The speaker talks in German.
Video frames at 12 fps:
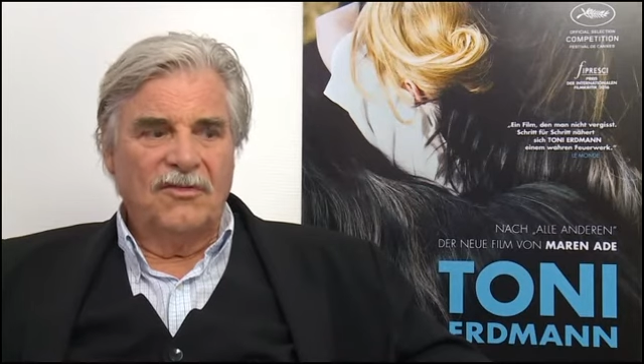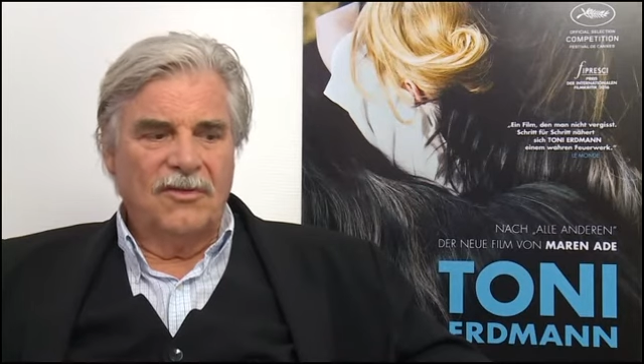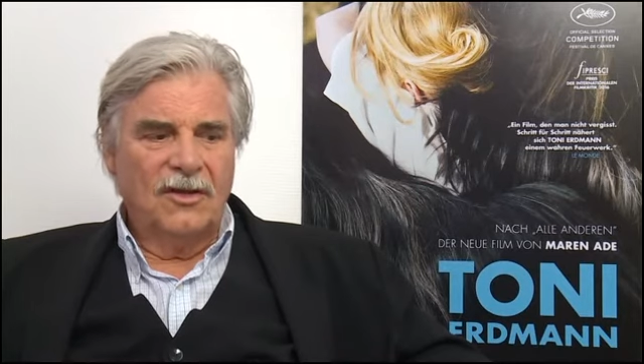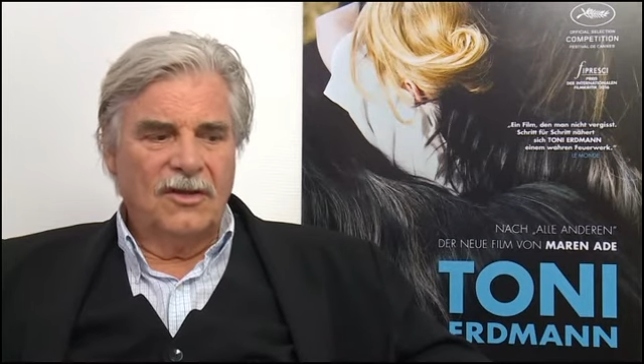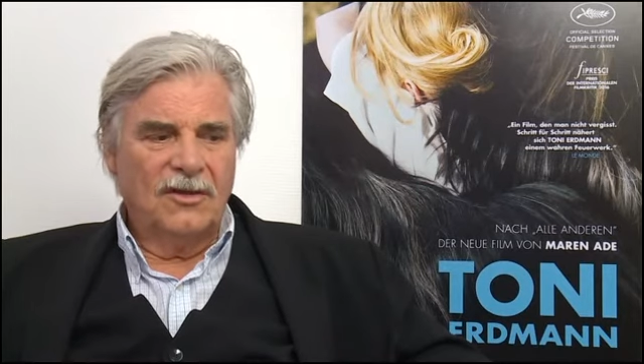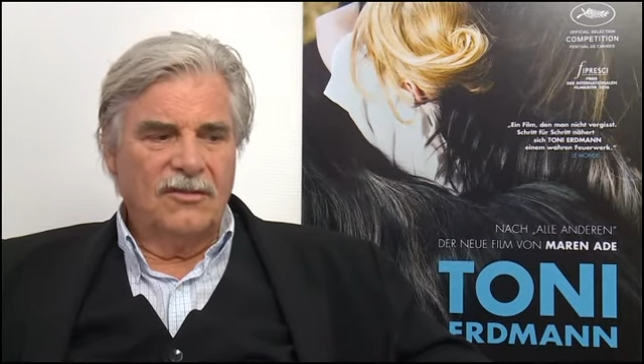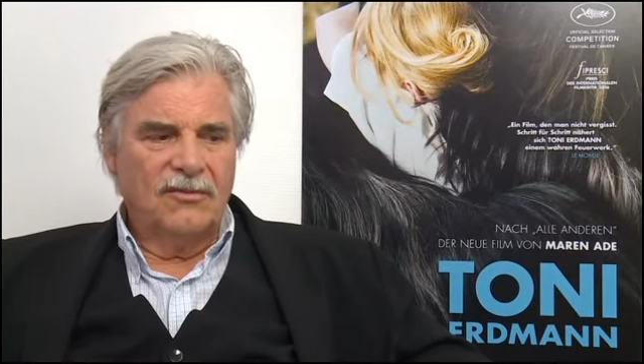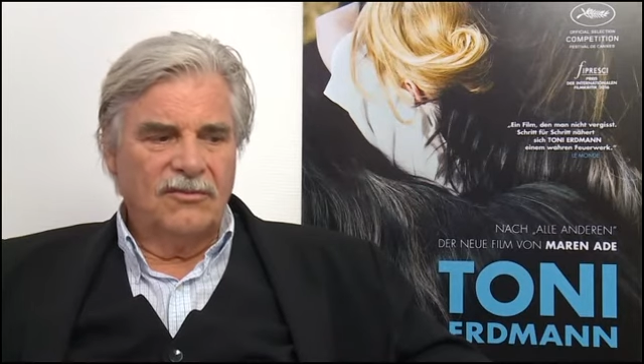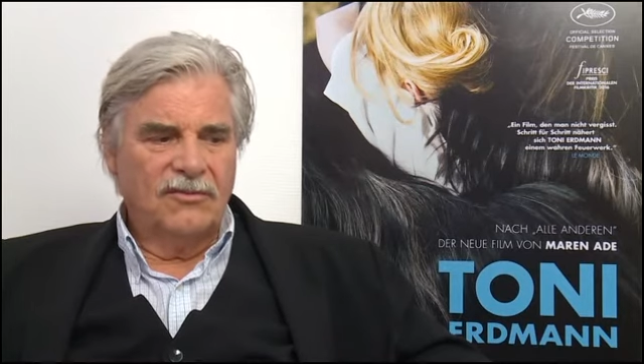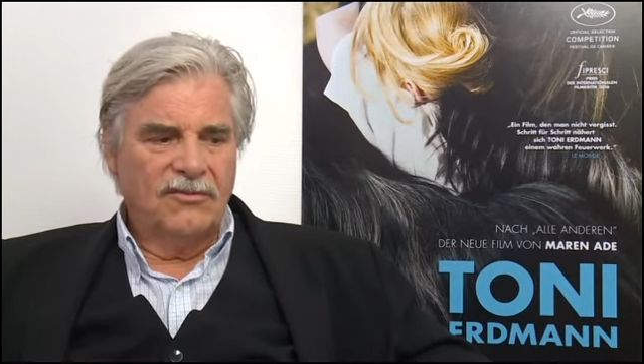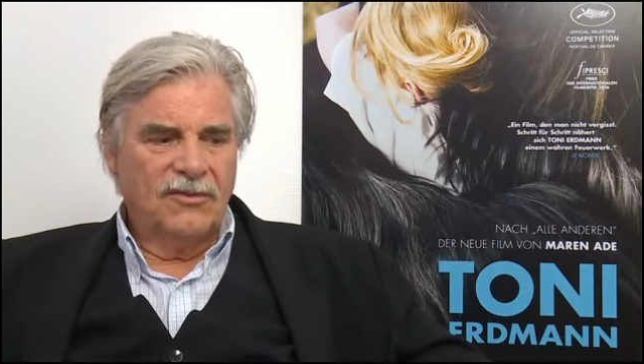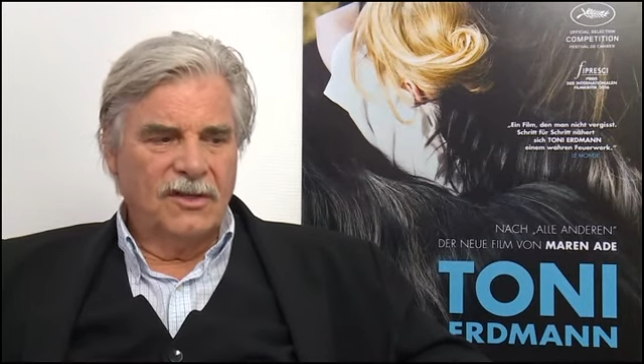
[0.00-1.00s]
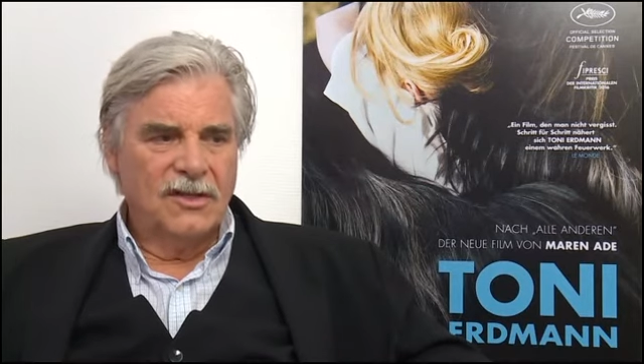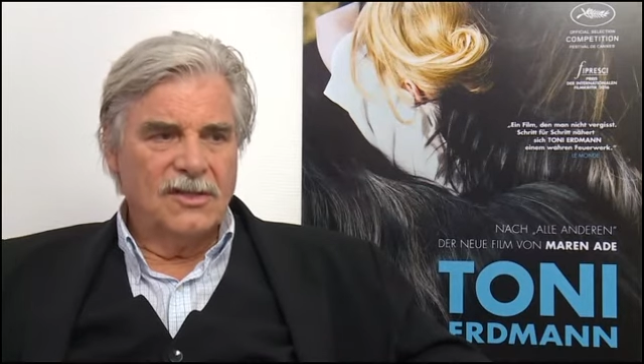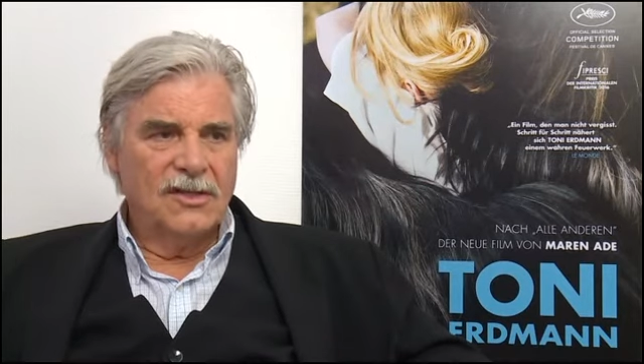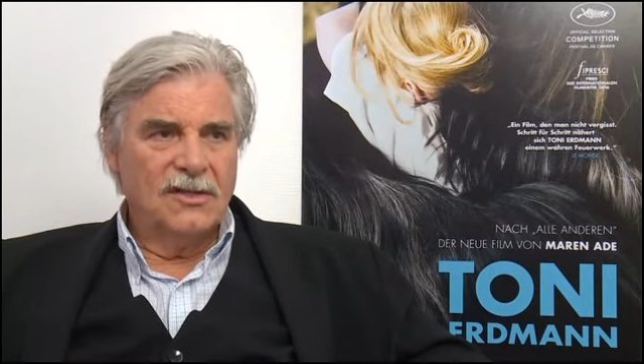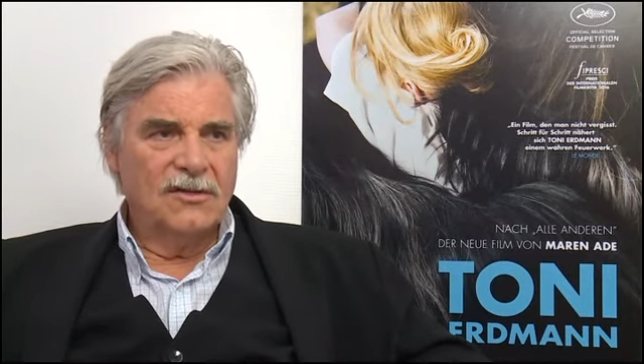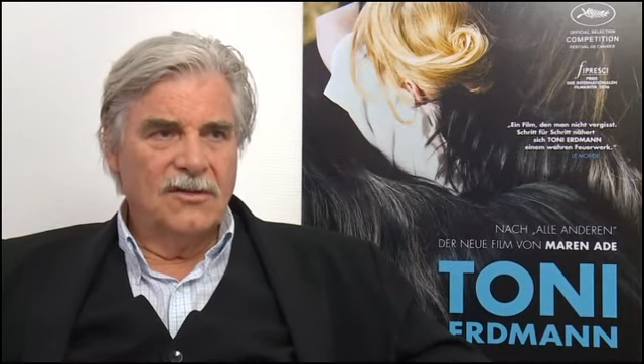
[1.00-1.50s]
ich finde es
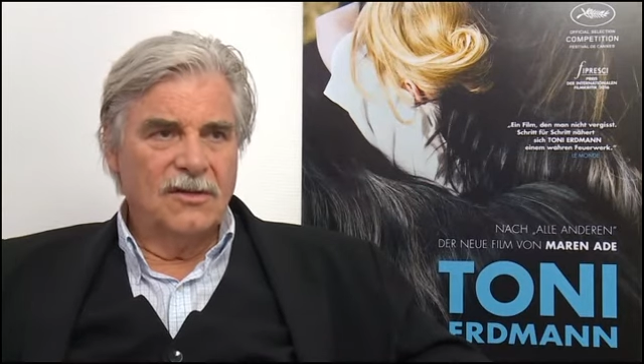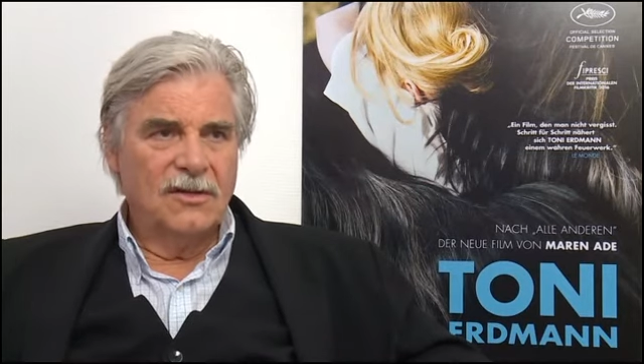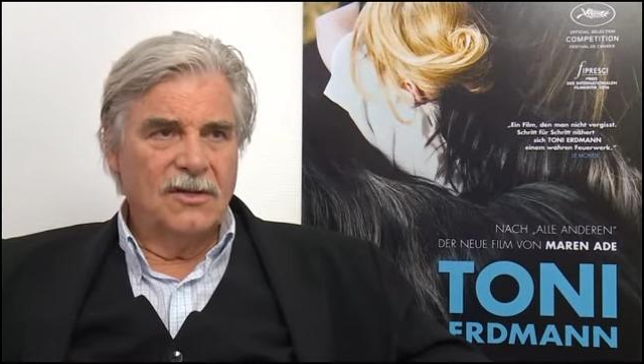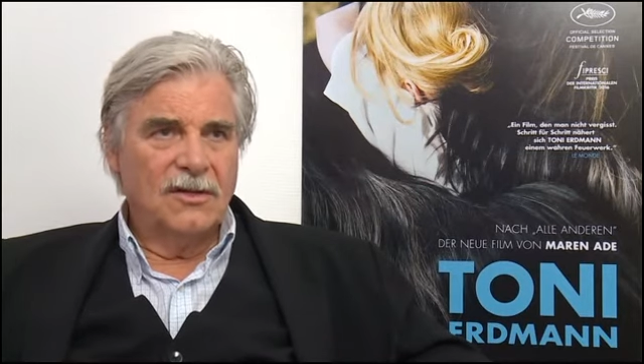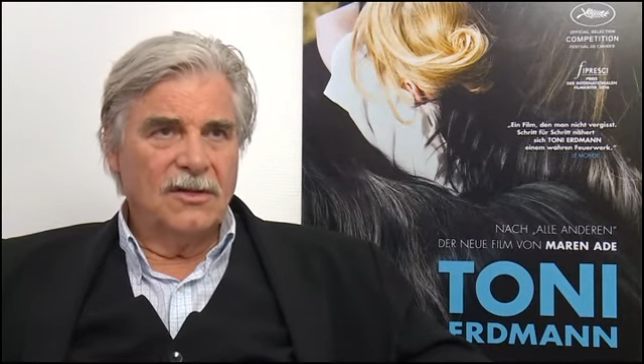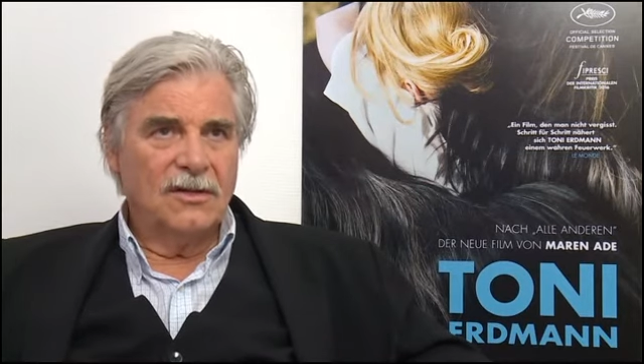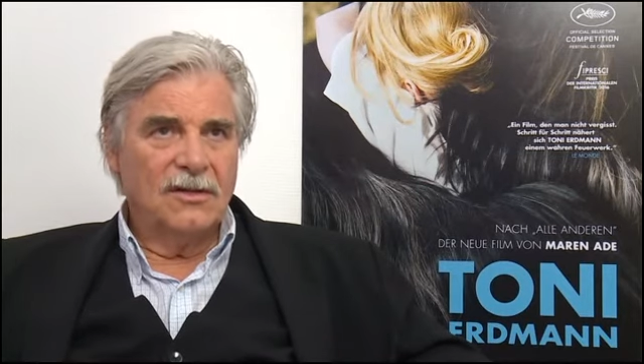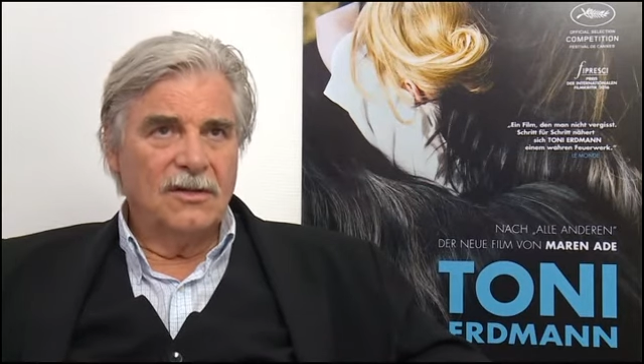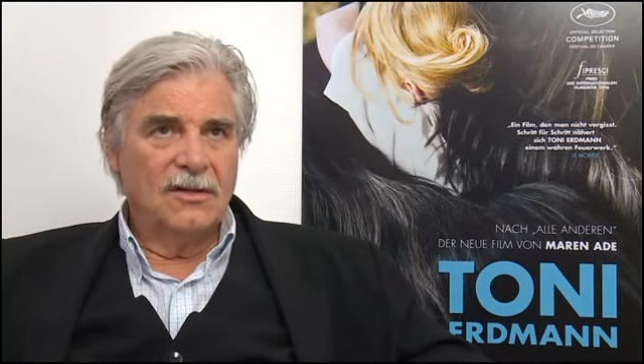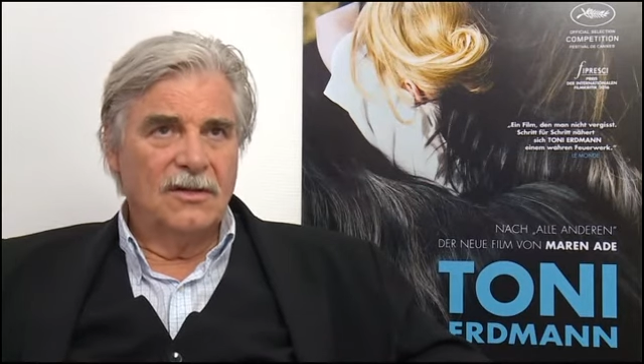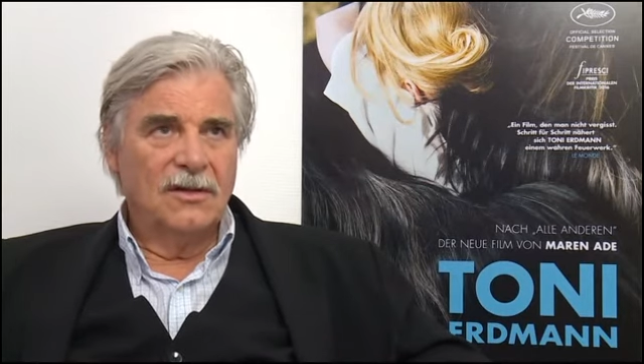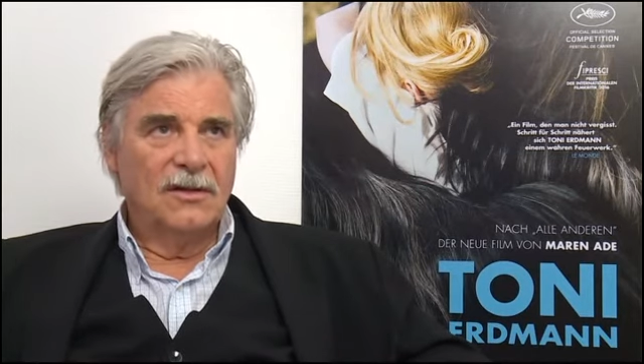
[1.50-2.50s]
nicht nötig, äh,